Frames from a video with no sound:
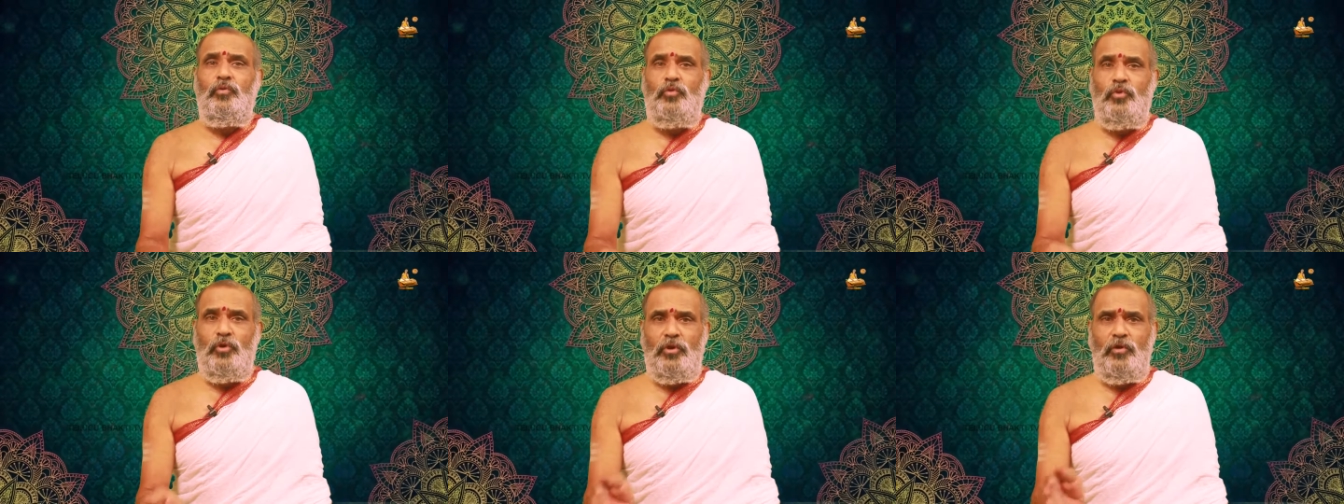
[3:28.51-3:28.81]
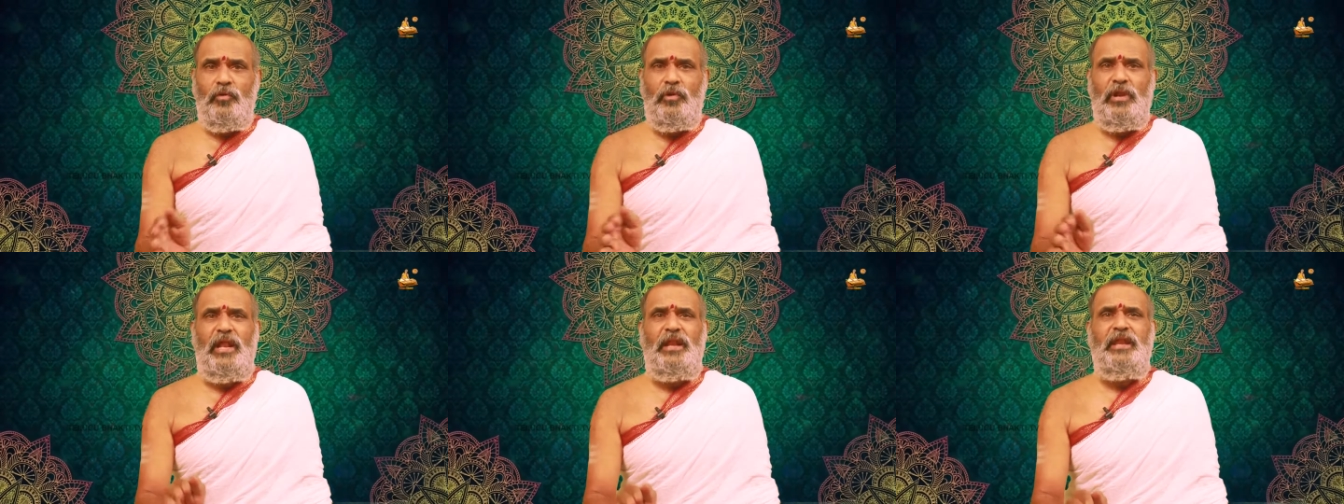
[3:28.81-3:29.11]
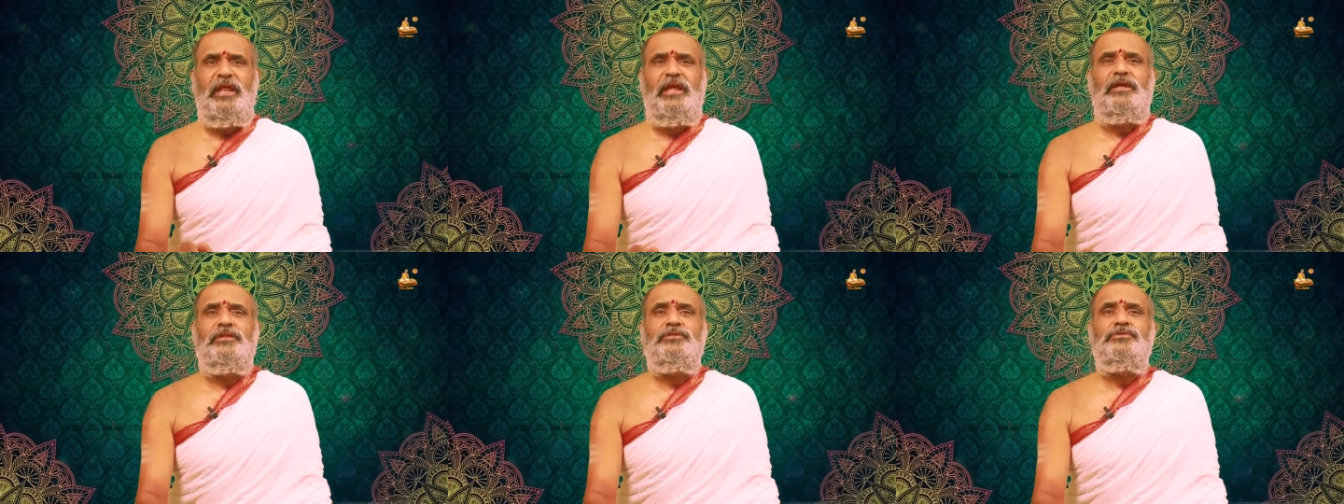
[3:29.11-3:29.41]

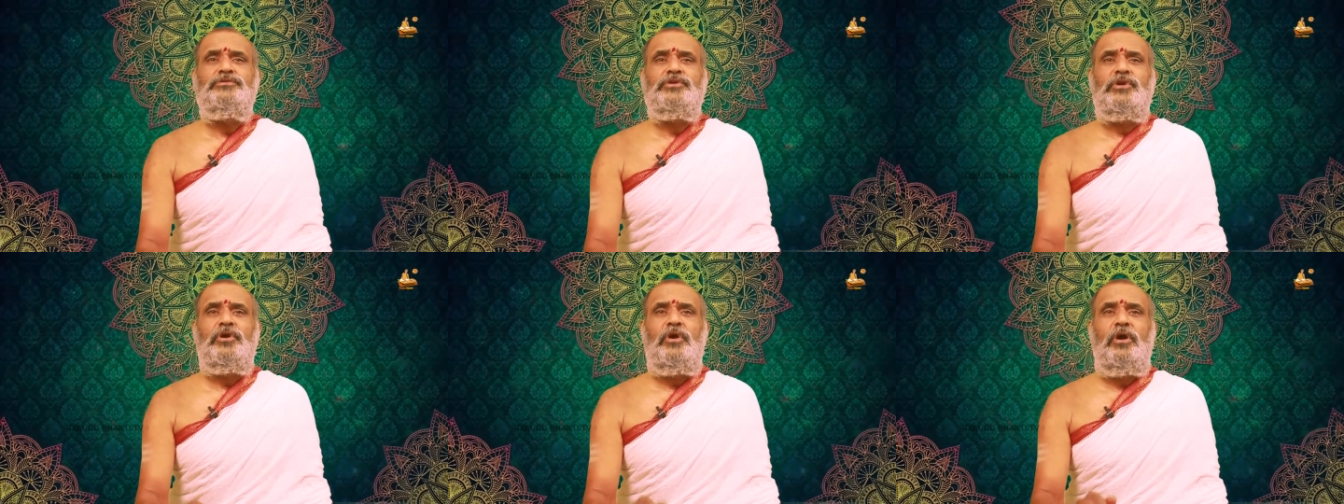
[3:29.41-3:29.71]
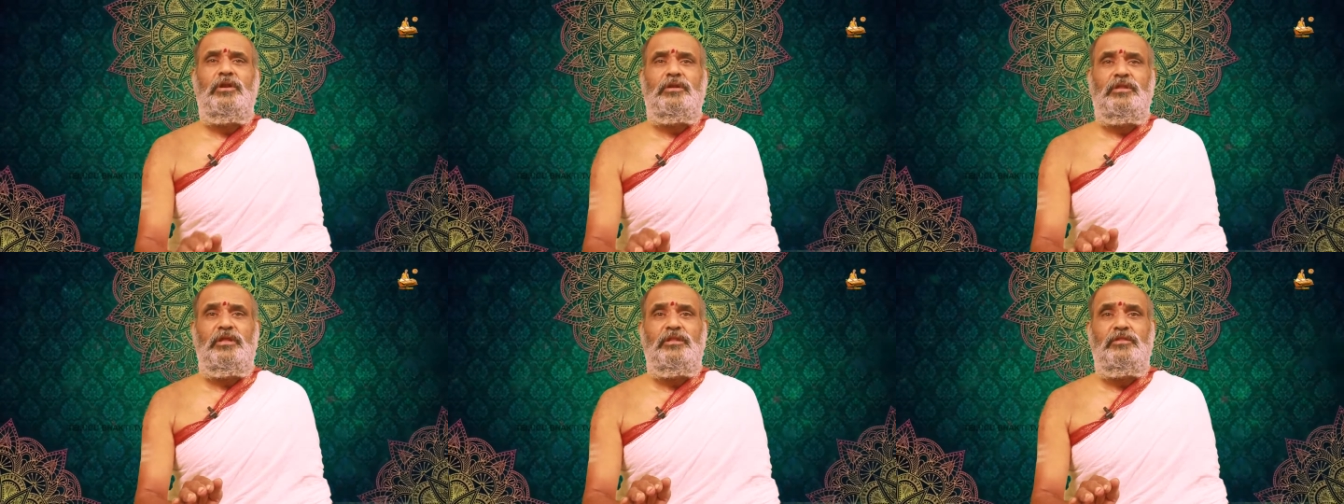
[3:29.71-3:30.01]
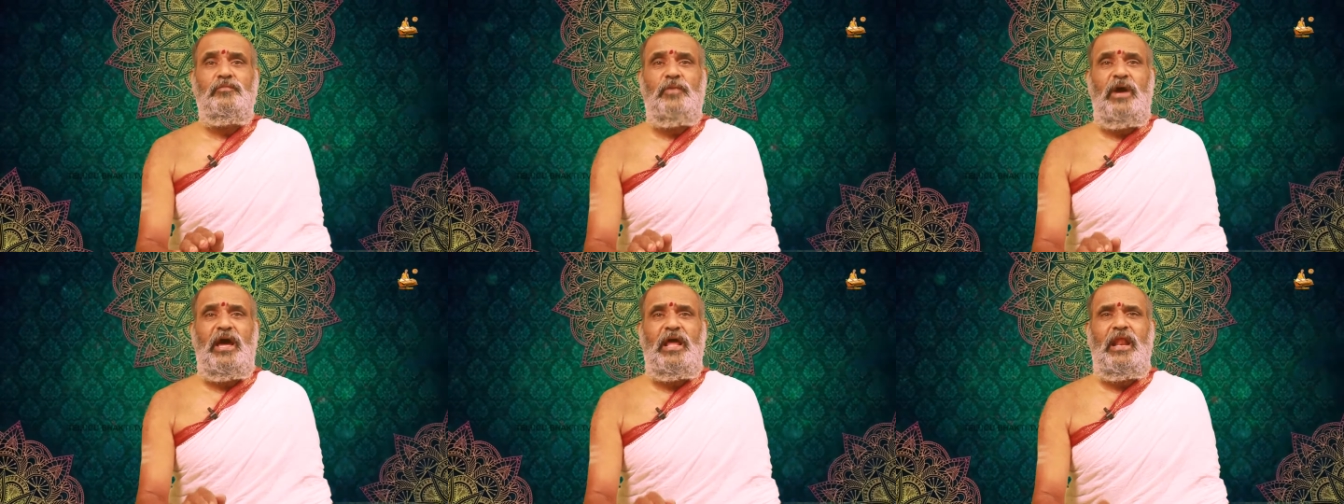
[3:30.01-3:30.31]
గురువులని ఎంచుకోవటం
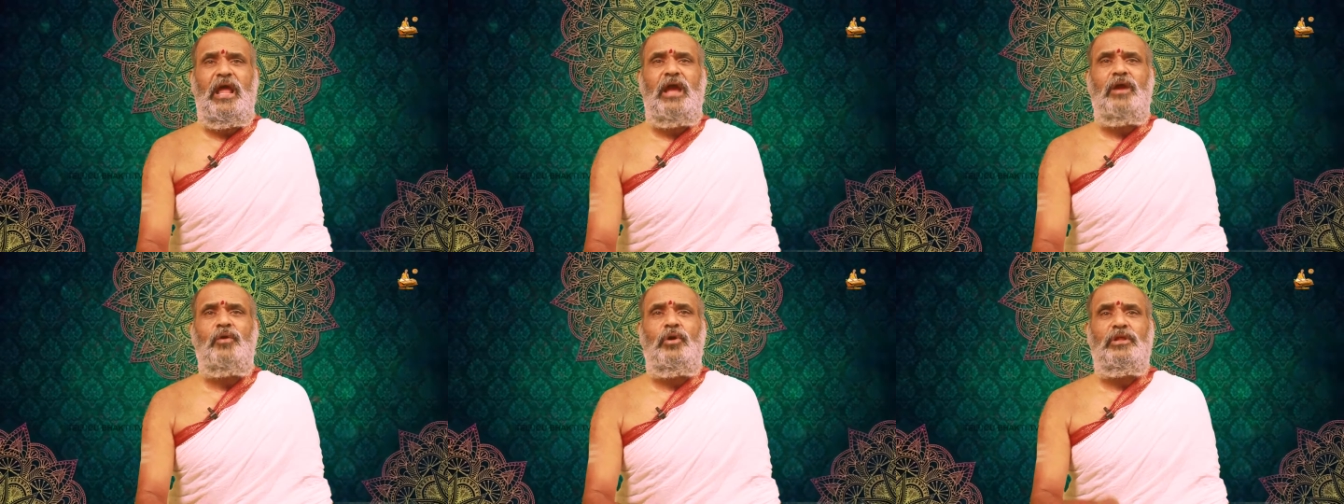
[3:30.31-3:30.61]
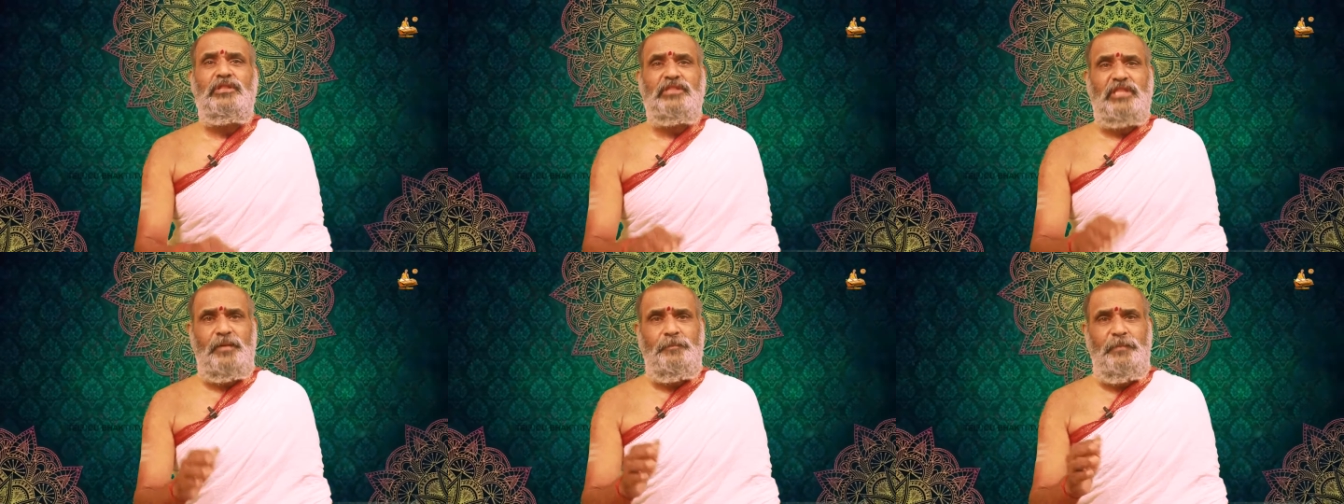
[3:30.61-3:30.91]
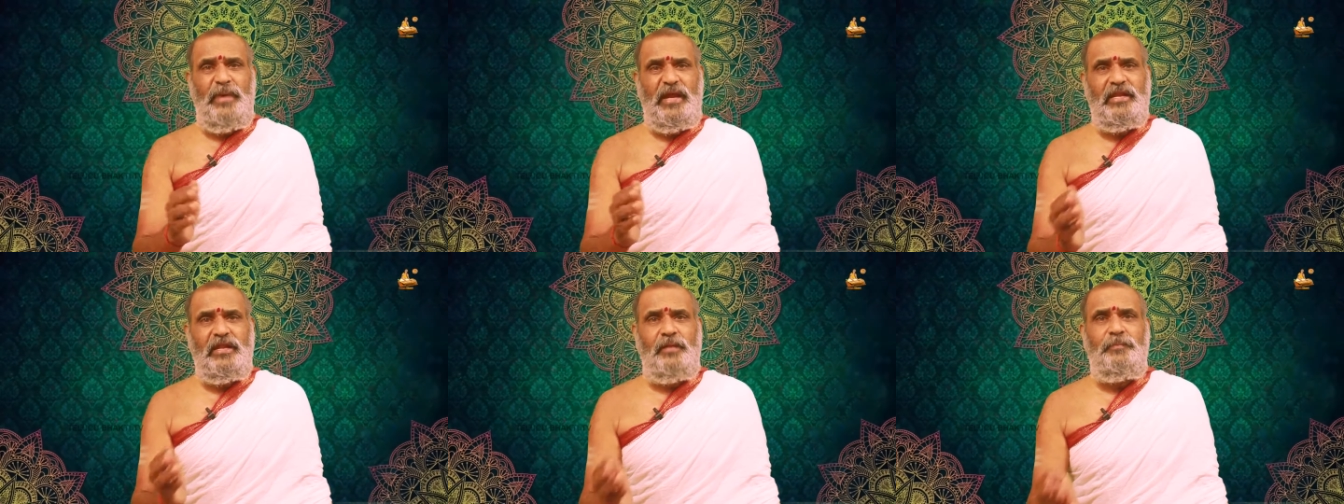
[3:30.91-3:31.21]
ద్వారా కొంత
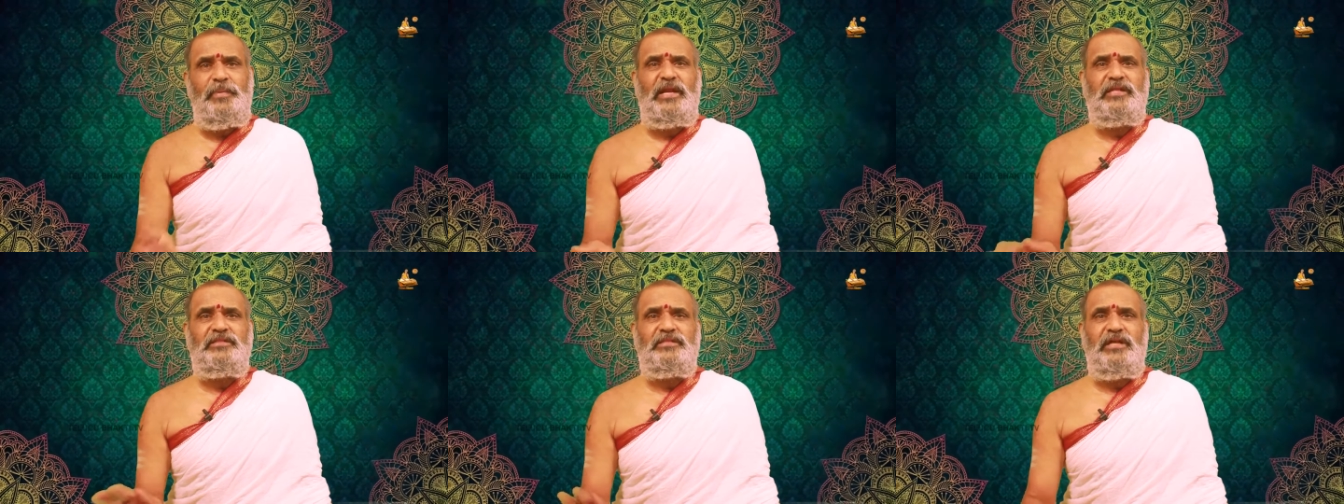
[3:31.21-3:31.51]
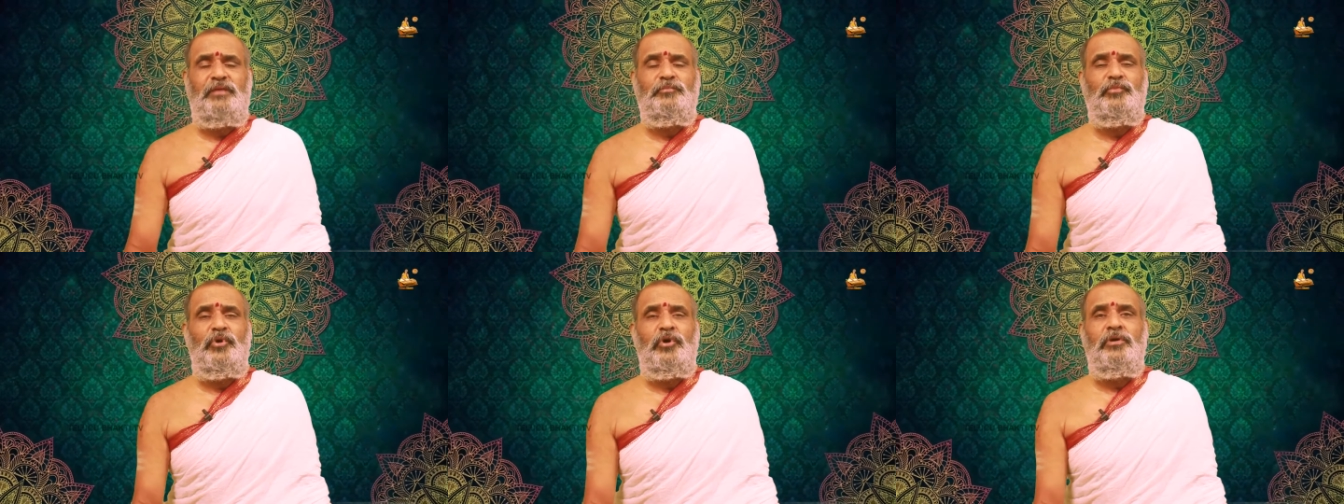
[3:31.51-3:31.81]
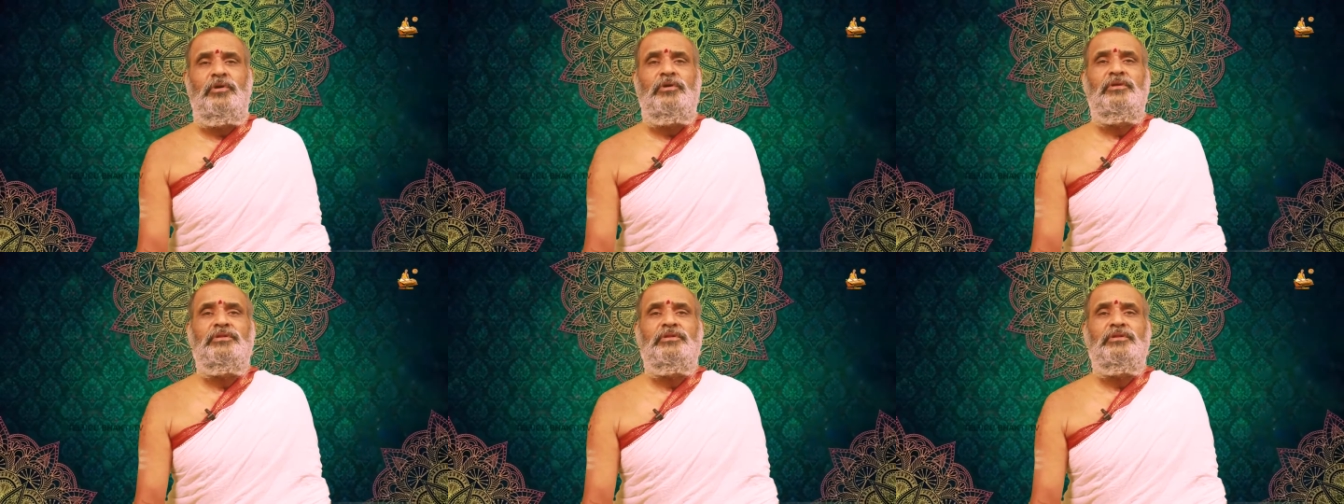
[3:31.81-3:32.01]
బయటపడతాము